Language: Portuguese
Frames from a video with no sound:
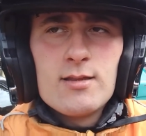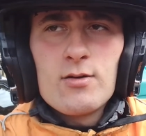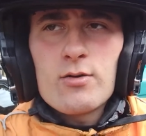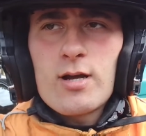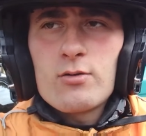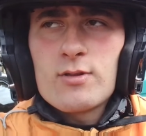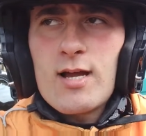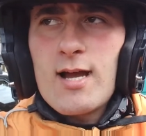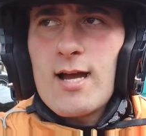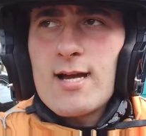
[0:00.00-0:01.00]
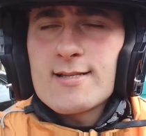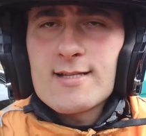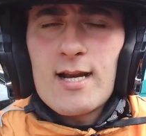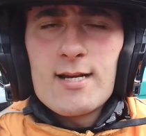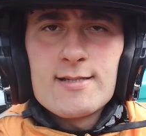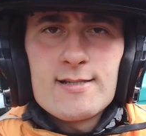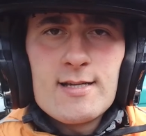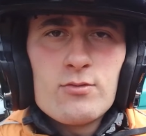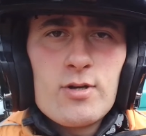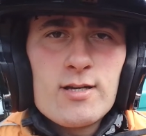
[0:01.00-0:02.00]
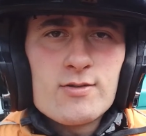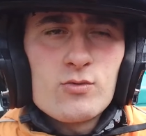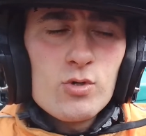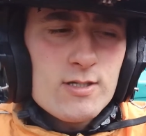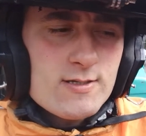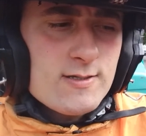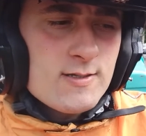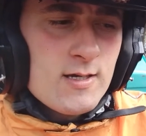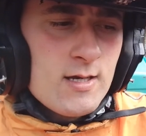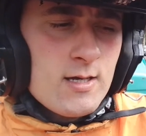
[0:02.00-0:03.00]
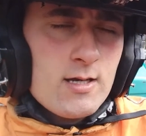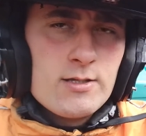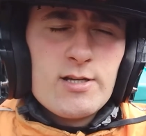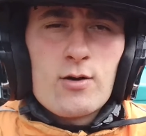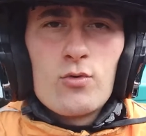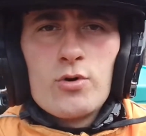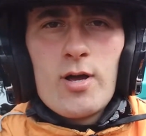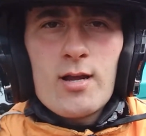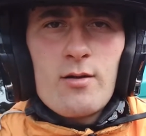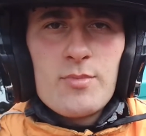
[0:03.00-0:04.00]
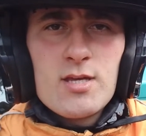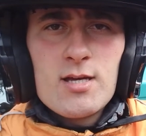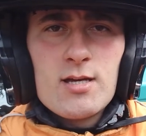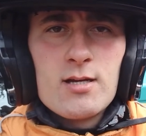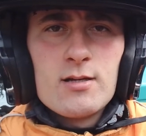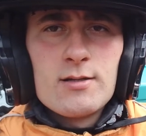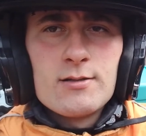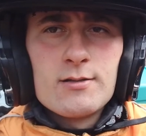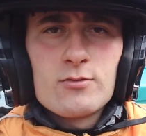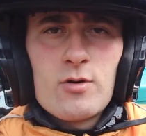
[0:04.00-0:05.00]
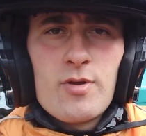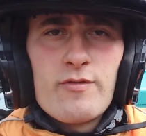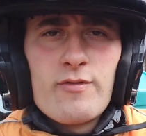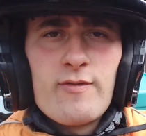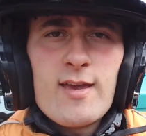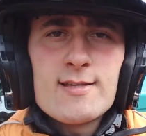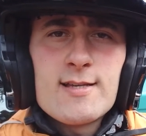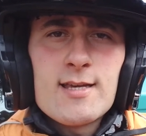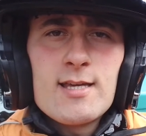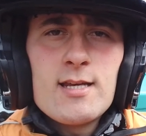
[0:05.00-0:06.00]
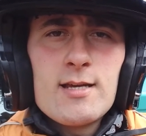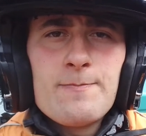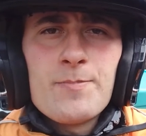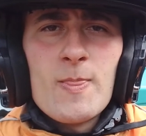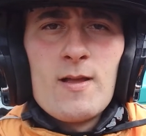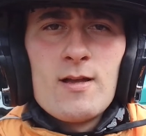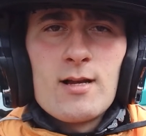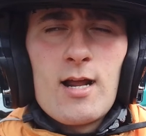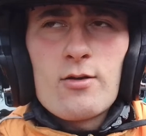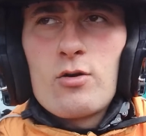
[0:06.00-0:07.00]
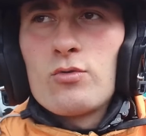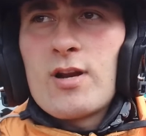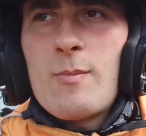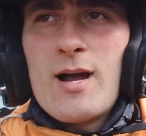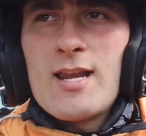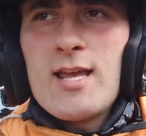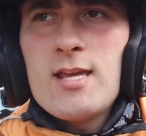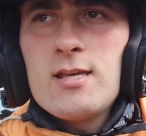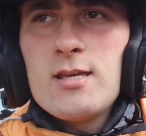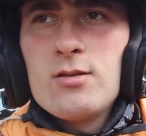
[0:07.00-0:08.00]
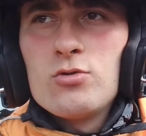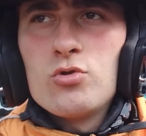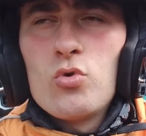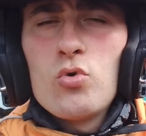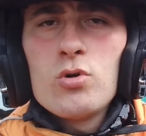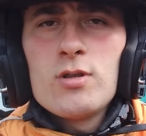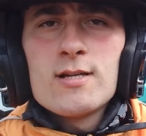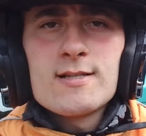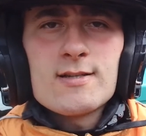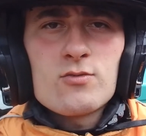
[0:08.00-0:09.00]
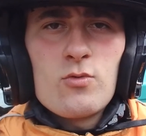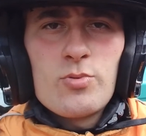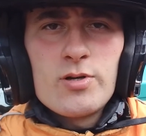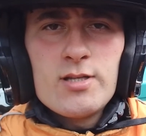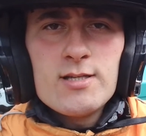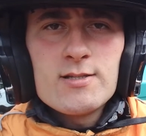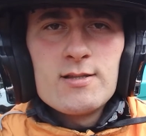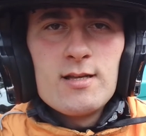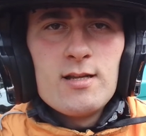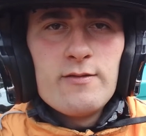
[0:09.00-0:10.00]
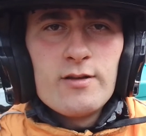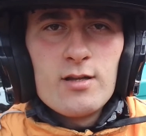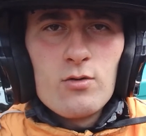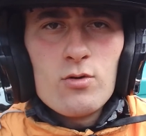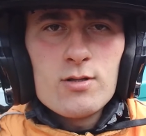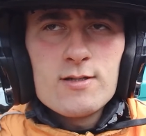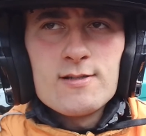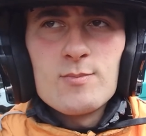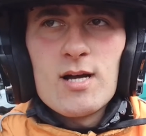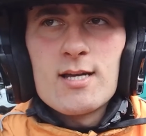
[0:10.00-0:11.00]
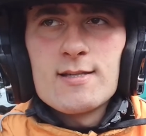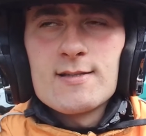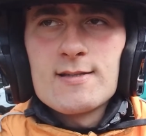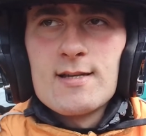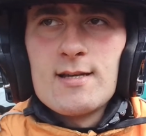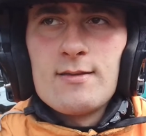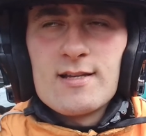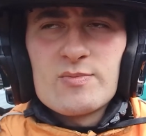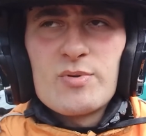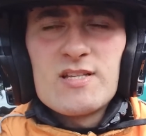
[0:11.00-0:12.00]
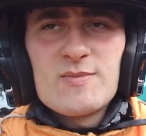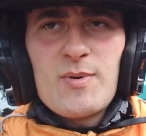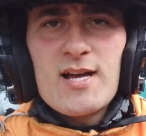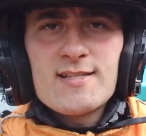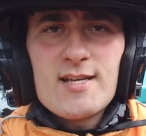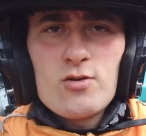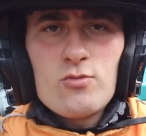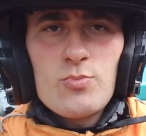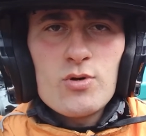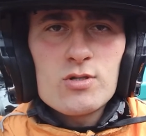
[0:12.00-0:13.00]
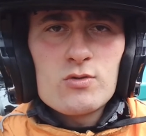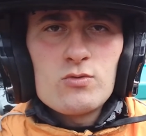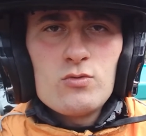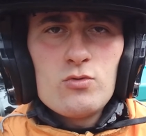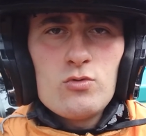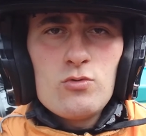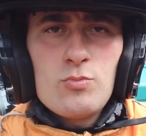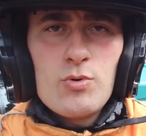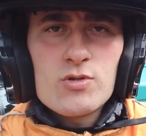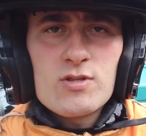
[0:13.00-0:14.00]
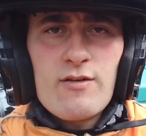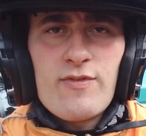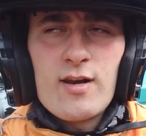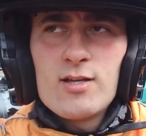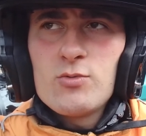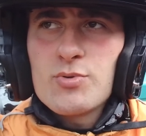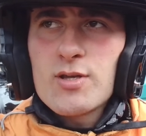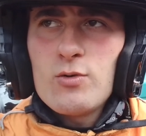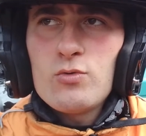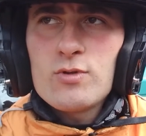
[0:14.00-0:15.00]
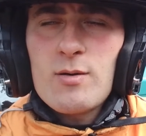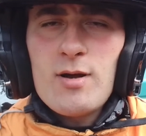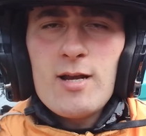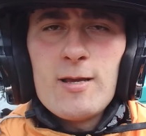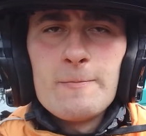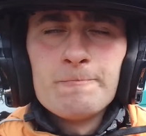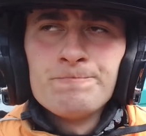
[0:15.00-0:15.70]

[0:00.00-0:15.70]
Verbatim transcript: Então eu quero estar tá esclarecendo aí as coisas de acordo aí com a minha, com a minha vivência aqui, né? Claro que eu não trabalhei em todas as companhias de delivery em Londres, mas nas principais aí eu posso posso estar tá falando porque eu trabalhei.